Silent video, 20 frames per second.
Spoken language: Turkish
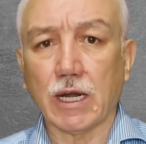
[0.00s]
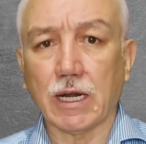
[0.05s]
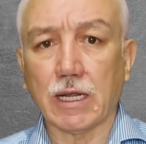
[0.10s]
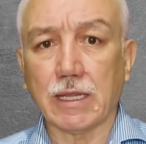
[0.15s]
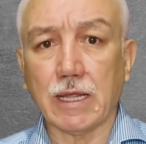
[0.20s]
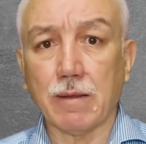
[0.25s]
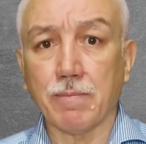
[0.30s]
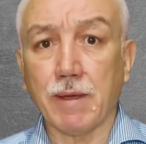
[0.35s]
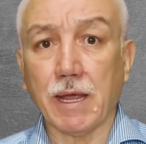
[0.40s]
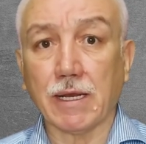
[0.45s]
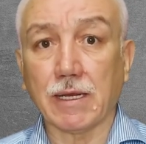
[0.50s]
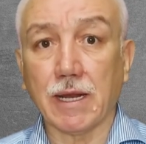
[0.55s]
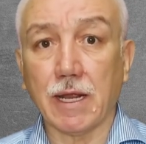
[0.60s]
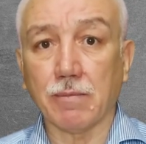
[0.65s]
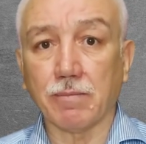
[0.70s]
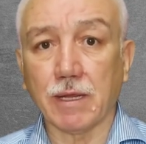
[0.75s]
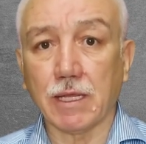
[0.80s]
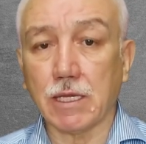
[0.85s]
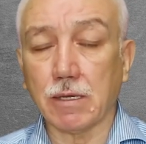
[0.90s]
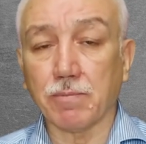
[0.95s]
arada
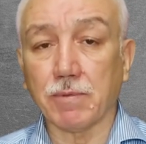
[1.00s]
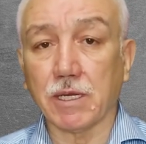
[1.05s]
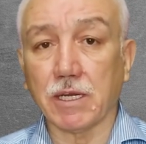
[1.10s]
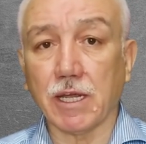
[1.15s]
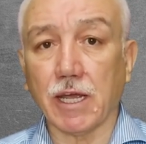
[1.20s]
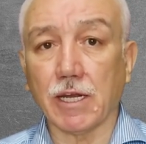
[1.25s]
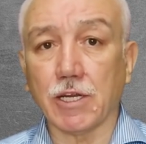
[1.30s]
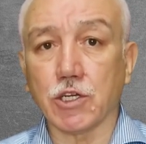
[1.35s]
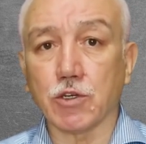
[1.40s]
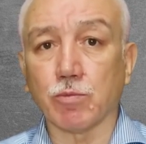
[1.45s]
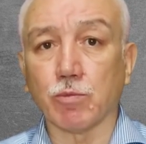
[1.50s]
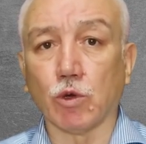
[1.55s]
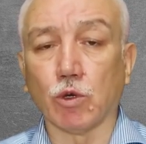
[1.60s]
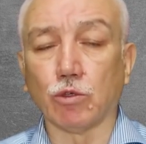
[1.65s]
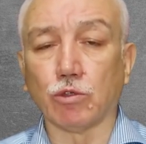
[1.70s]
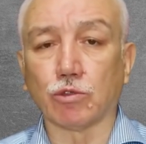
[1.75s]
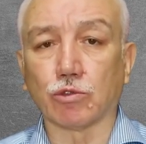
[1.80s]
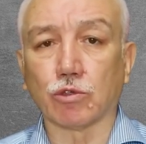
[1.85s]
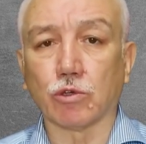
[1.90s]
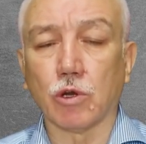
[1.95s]
beklenmedik bir gelişme
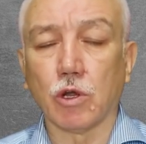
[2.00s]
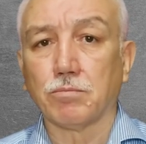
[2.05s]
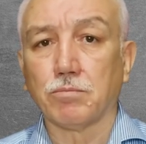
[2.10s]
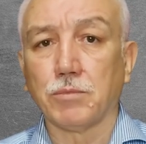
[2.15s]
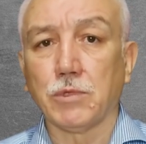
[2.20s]
olur.